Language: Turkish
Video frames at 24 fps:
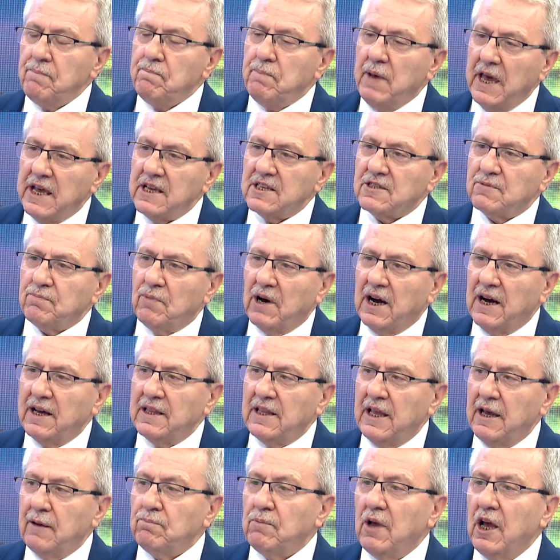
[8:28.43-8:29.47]

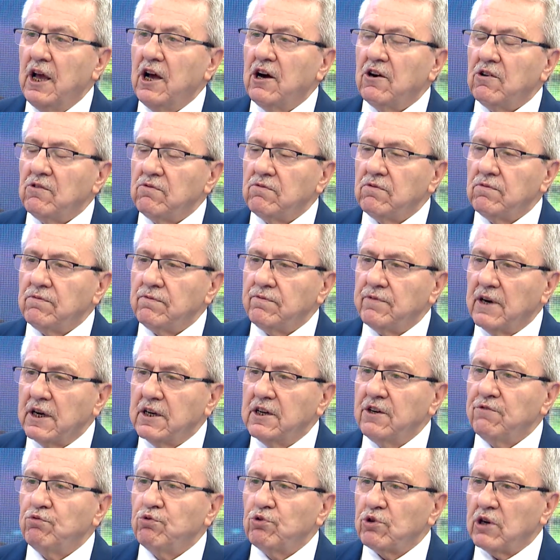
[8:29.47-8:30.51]
Bezmalem
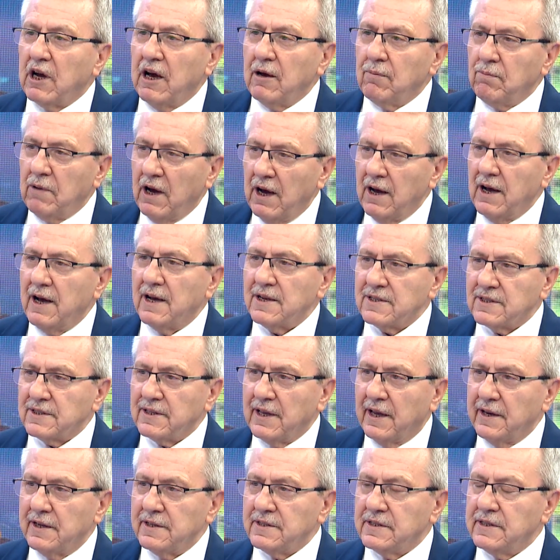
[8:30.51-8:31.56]
Vakıf Kuraba
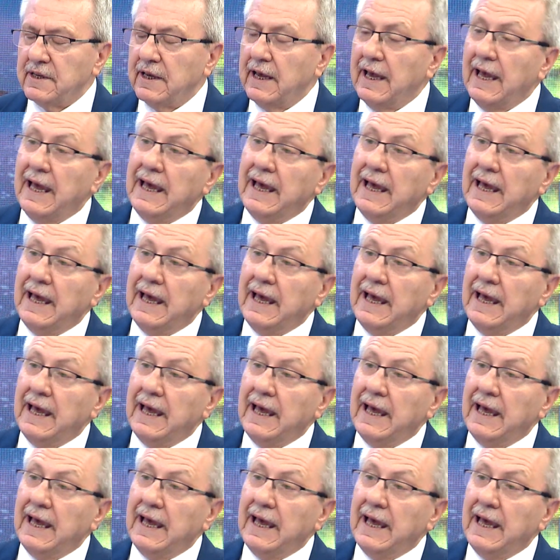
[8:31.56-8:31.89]
Hastanesi